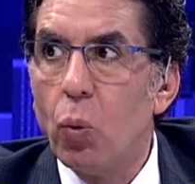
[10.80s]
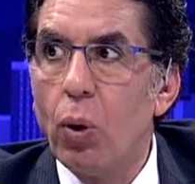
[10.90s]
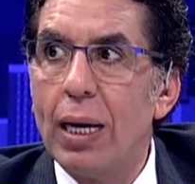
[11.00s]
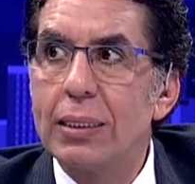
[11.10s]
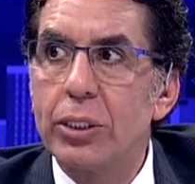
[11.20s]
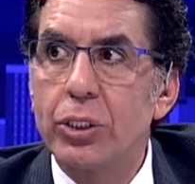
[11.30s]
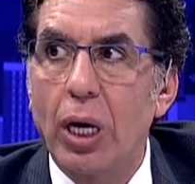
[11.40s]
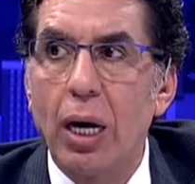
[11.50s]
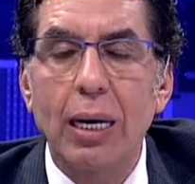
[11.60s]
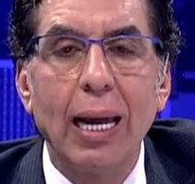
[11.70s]
وهذا
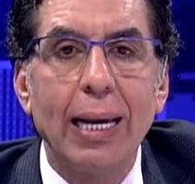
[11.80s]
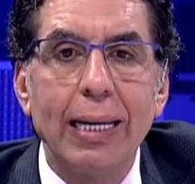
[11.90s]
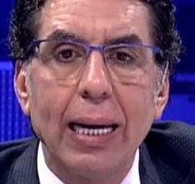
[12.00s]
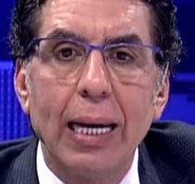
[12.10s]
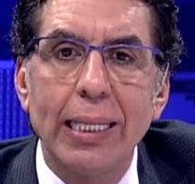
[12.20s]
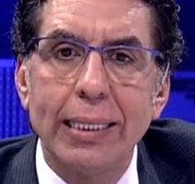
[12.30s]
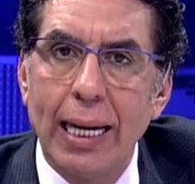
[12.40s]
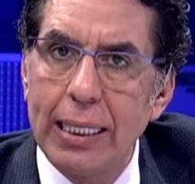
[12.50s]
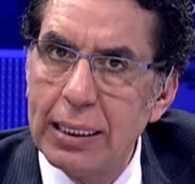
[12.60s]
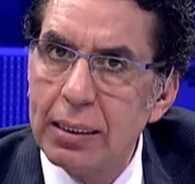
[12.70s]
الشعار الحقيقه
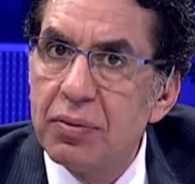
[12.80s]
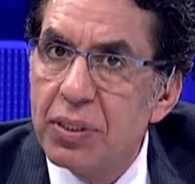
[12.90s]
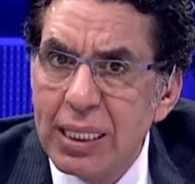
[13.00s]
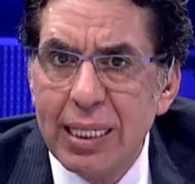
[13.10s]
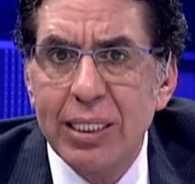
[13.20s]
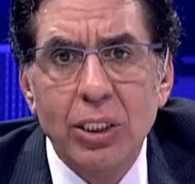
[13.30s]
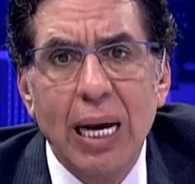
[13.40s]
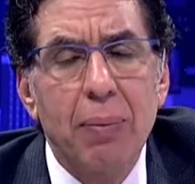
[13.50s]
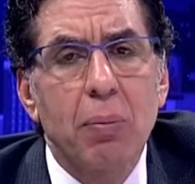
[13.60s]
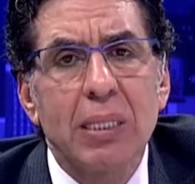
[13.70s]
يعني في
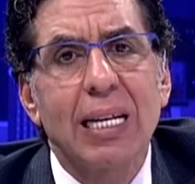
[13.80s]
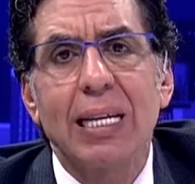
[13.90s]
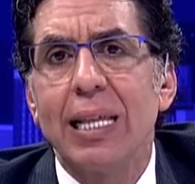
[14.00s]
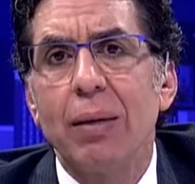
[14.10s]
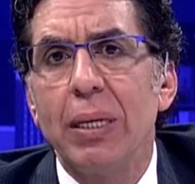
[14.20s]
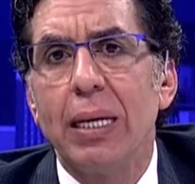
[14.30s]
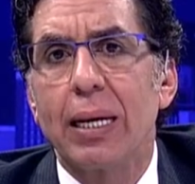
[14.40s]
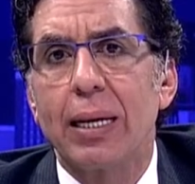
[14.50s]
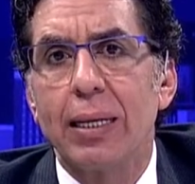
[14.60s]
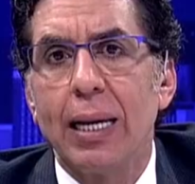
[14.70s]
الشعب المصري هيتضايق
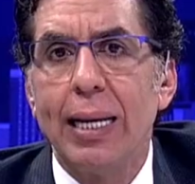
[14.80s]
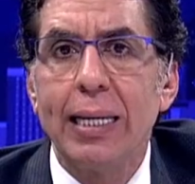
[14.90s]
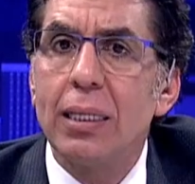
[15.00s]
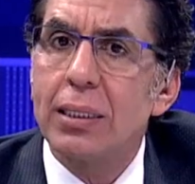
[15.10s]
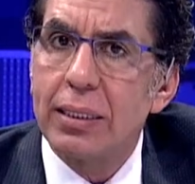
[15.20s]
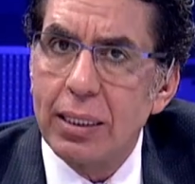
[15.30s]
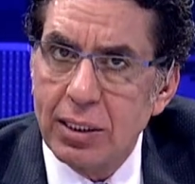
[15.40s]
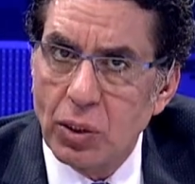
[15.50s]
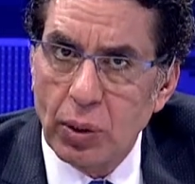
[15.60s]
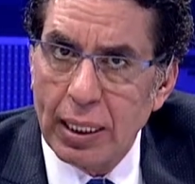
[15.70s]
منك يعني يا صديقي
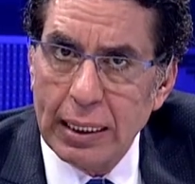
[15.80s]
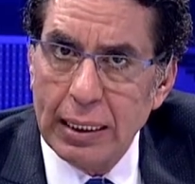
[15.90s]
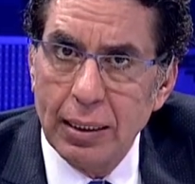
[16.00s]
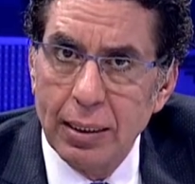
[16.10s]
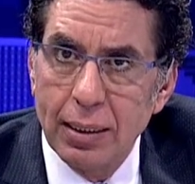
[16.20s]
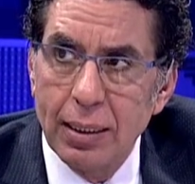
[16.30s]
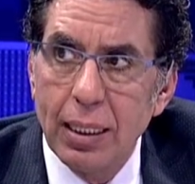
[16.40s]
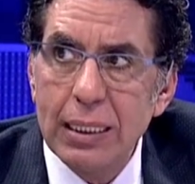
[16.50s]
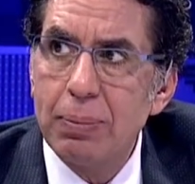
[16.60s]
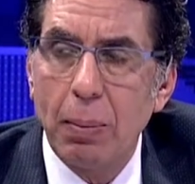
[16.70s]
السوداني
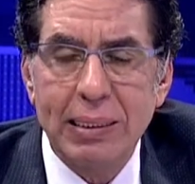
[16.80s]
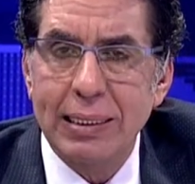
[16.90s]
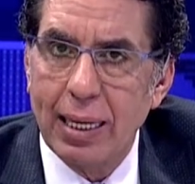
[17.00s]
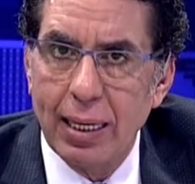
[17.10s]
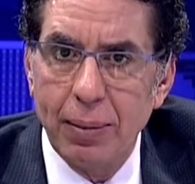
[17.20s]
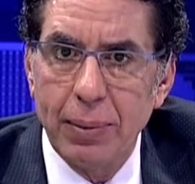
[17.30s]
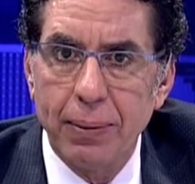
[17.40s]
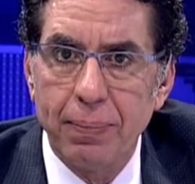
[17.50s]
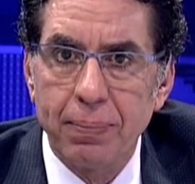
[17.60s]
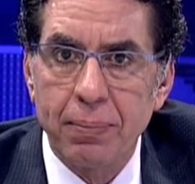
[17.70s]
اسمع بس
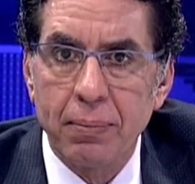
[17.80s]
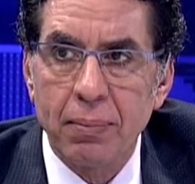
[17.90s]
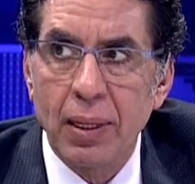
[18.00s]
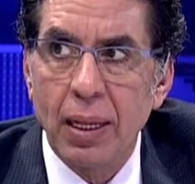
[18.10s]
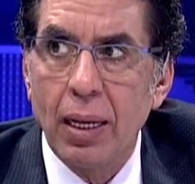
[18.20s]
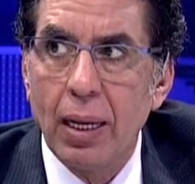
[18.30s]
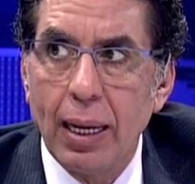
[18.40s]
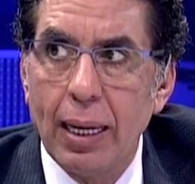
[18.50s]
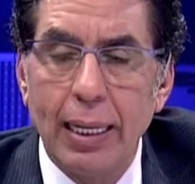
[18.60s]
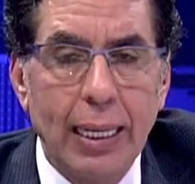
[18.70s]
كلامي
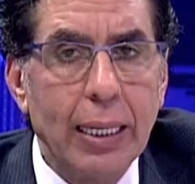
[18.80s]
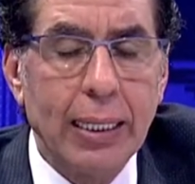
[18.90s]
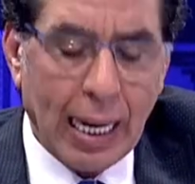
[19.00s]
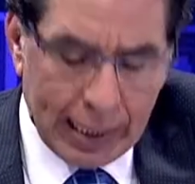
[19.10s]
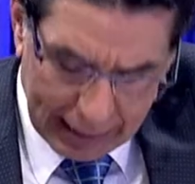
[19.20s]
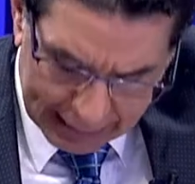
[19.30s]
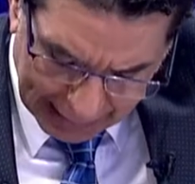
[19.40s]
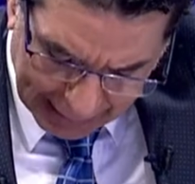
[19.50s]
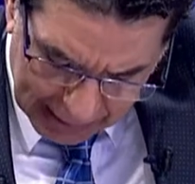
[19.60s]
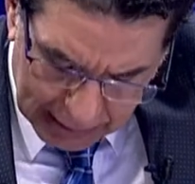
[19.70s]
آه، يعني
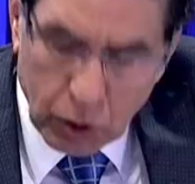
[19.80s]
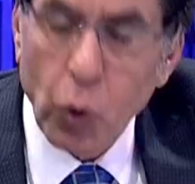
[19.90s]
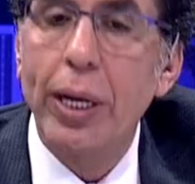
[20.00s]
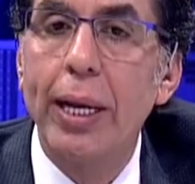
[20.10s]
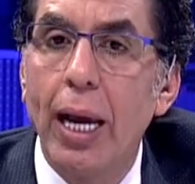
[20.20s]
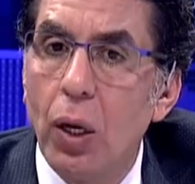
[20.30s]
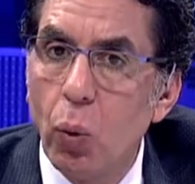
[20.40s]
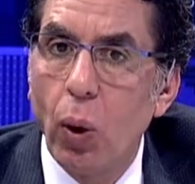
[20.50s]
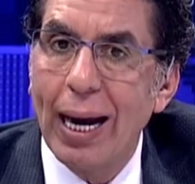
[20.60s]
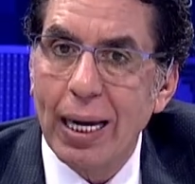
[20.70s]
اذا كان السلوجان
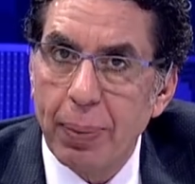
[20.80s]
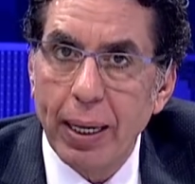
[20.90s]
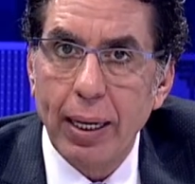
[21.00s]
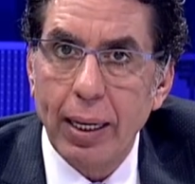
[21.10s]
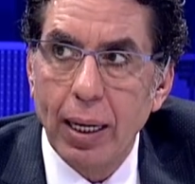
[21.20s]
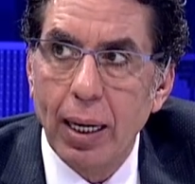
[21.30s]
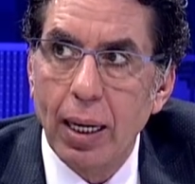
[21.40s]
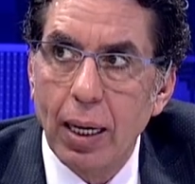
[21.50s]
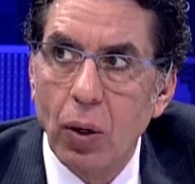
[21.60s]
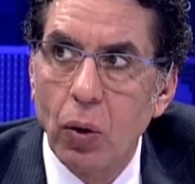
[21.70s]
حلو وعاجبك
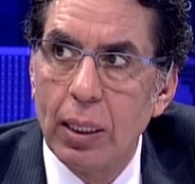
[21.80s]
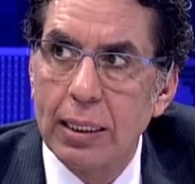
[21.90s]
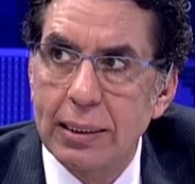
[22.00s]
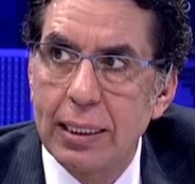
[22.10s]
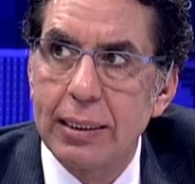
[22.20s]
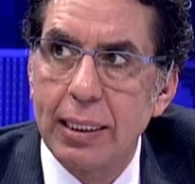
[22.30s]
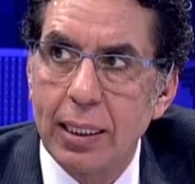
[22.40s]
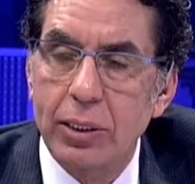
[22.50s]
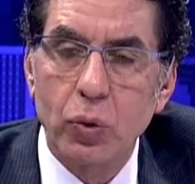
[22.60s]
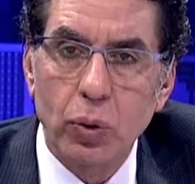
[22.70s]
قول للسيسي
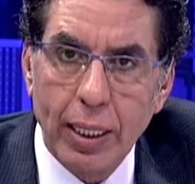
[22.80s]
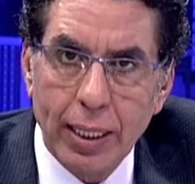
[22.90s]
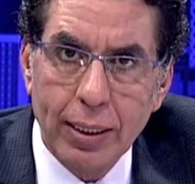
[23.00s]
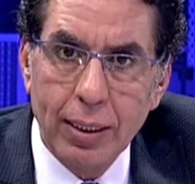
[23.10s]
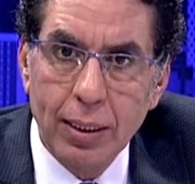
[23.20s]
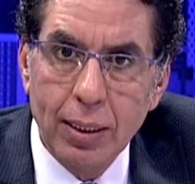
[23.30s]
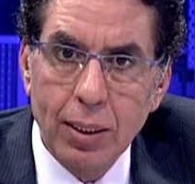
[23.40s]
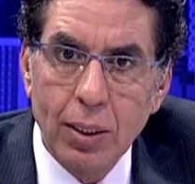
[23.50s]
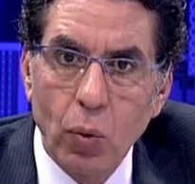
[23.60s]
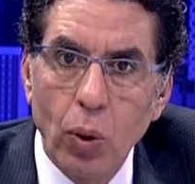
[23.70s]
ده السودان
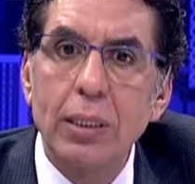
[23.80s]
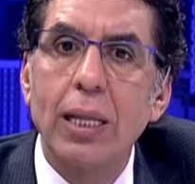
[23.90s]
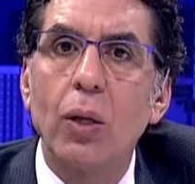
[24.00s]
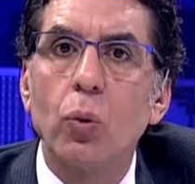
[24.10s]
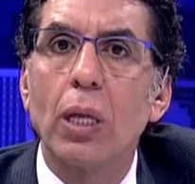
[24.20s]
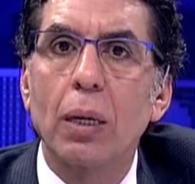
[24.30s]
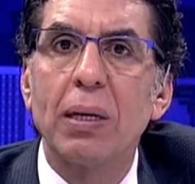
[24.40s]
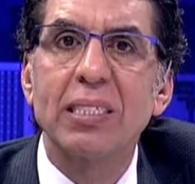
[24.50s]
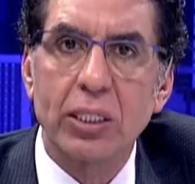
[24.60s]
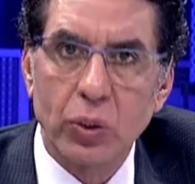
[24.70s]
وانت حدودك
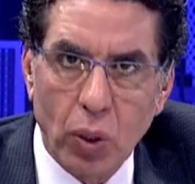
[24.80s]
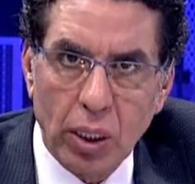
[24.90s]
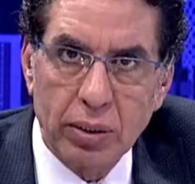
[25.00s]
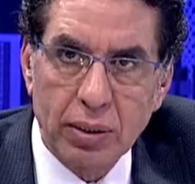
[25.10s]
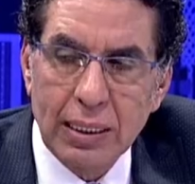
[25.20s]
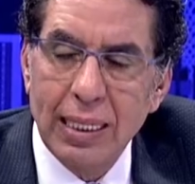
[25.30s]
بس اسوان